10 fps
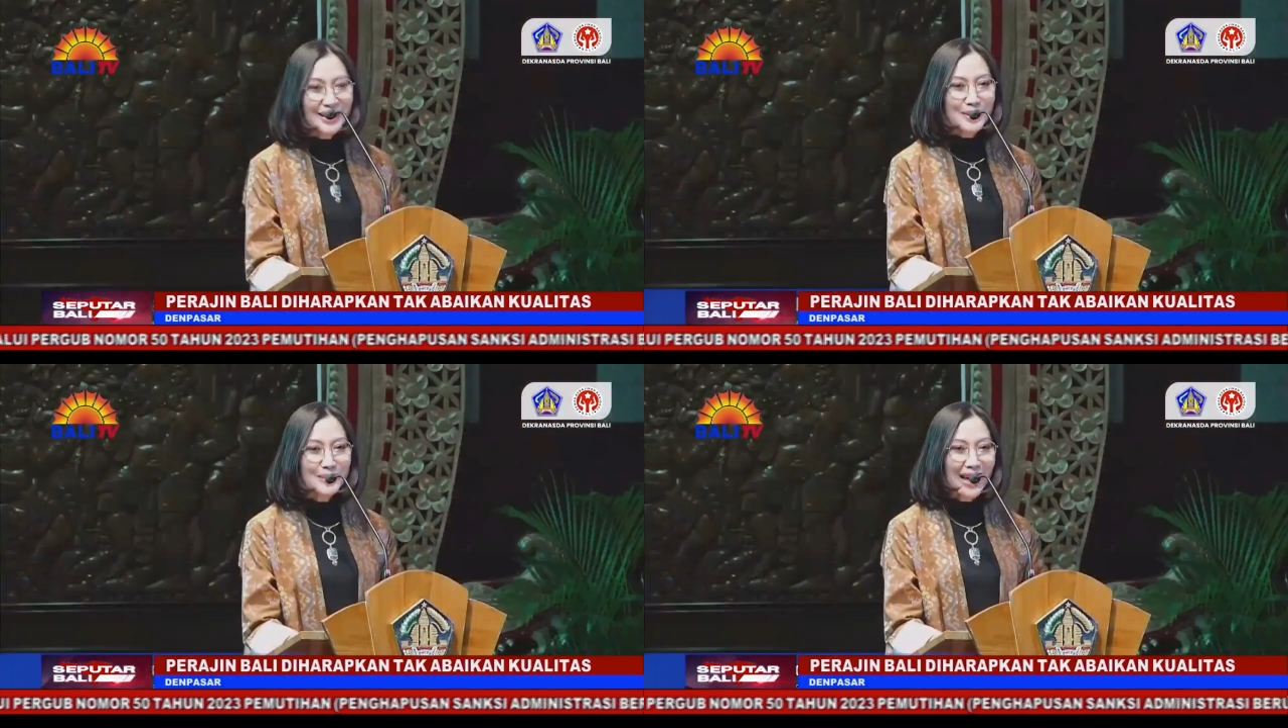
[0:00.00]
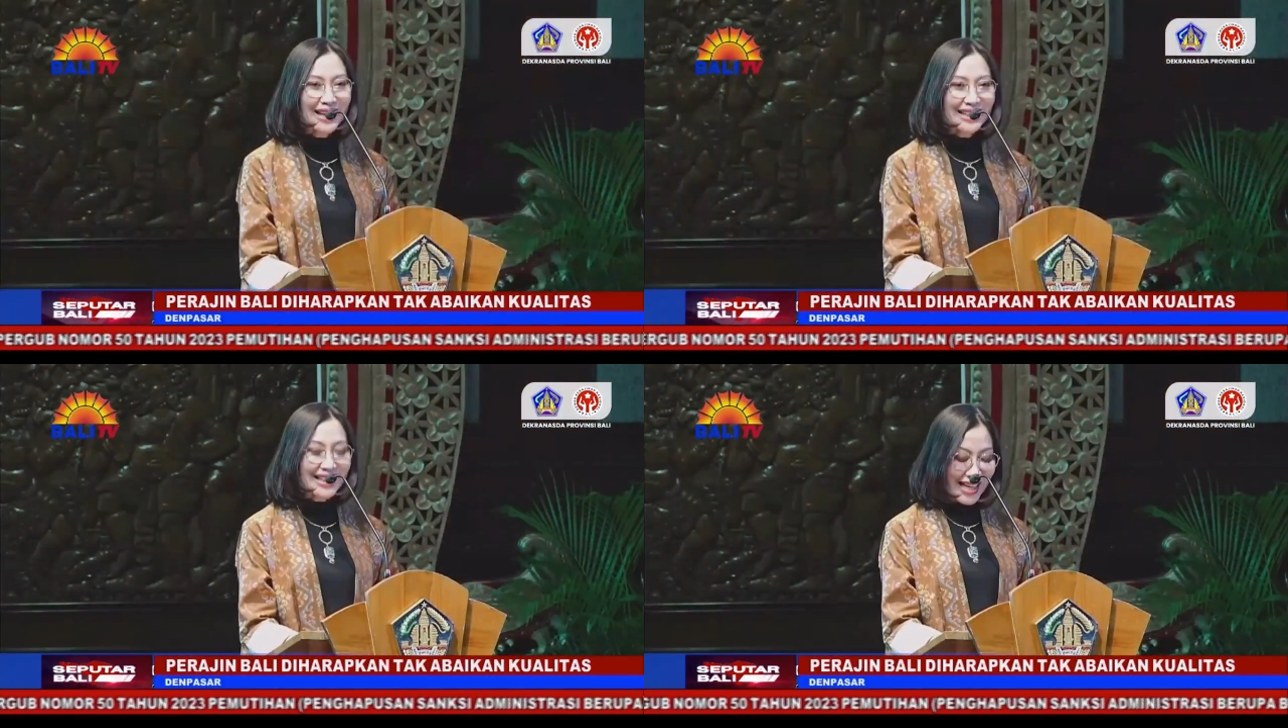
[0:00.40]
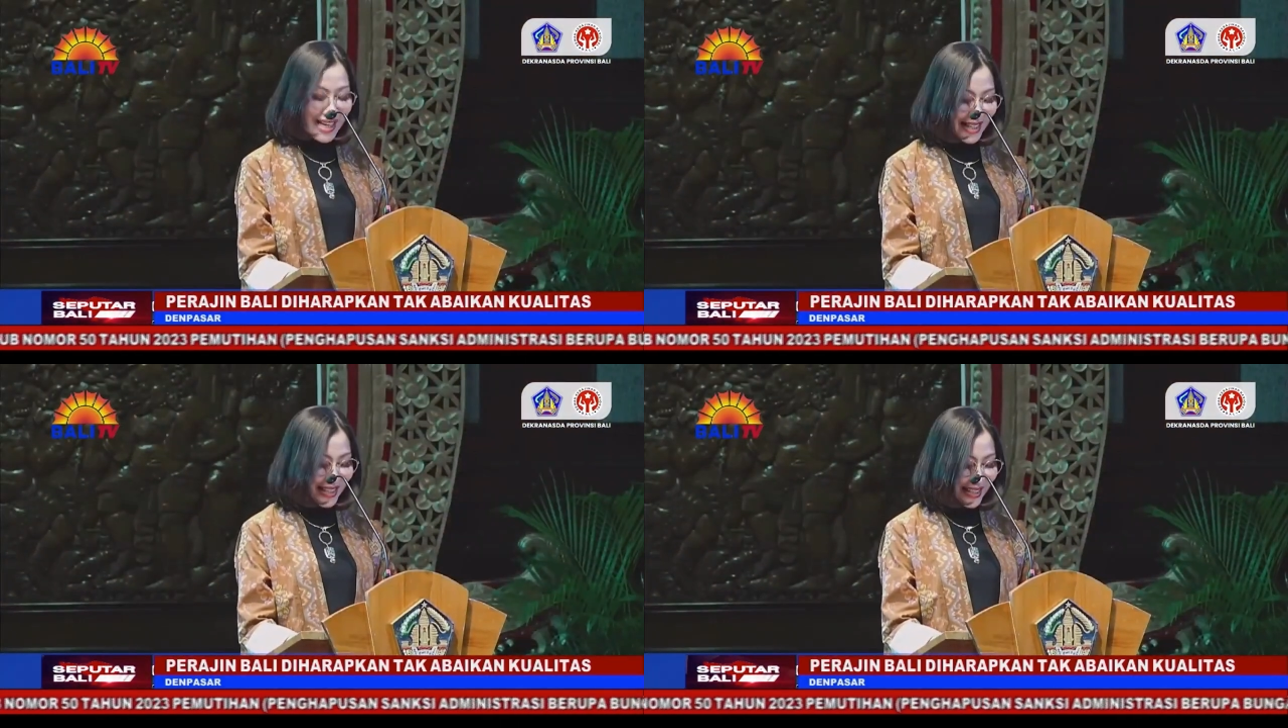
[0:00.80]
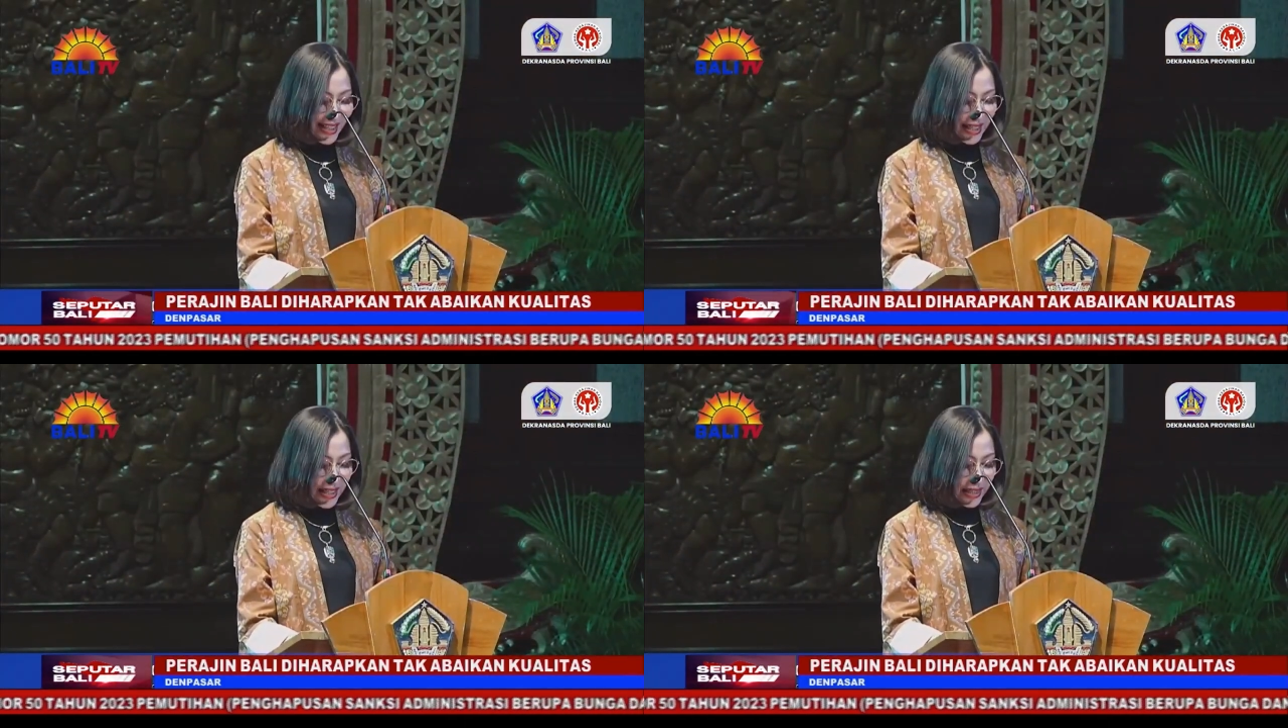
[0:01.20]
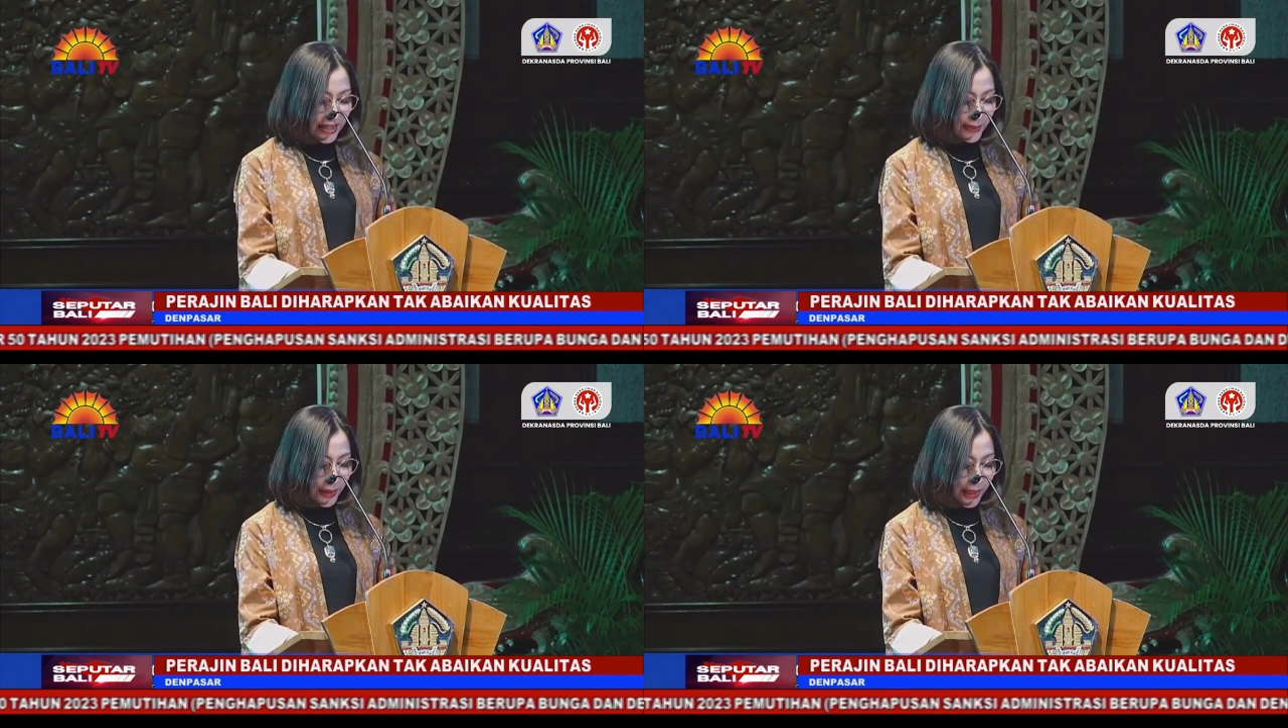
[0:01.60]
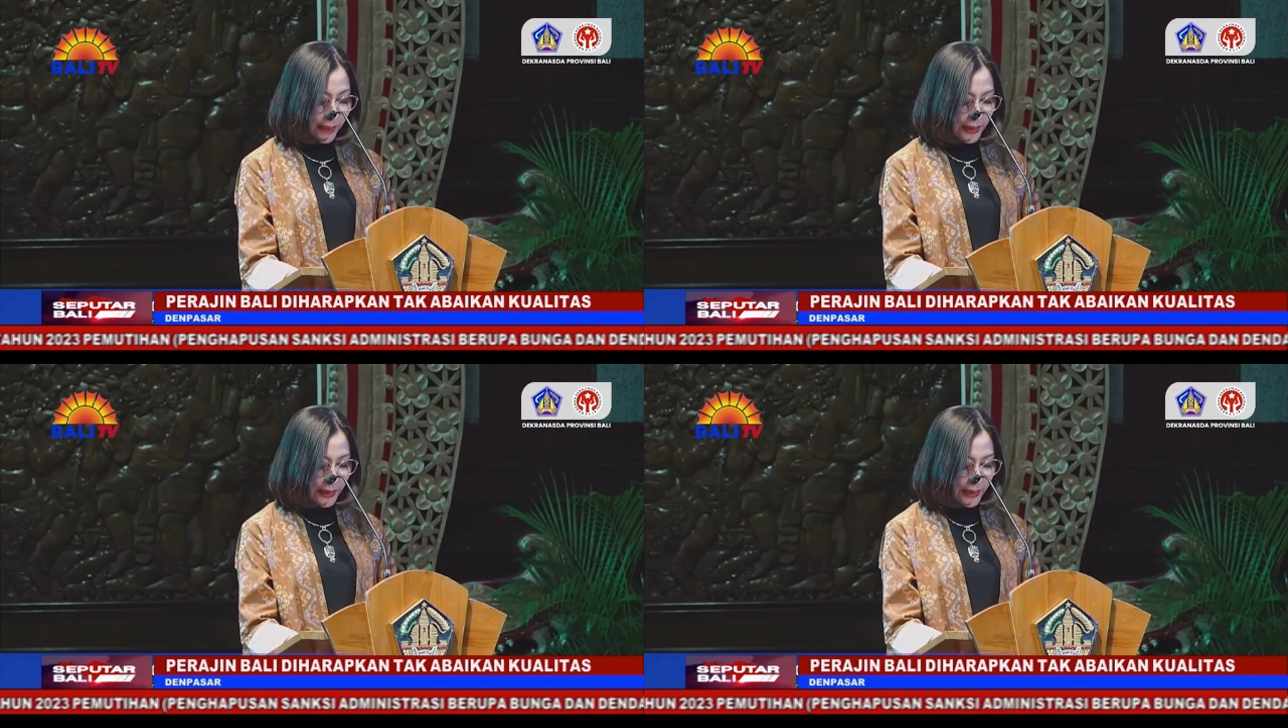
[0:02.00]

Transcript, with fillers: yang berbahagia, sebagai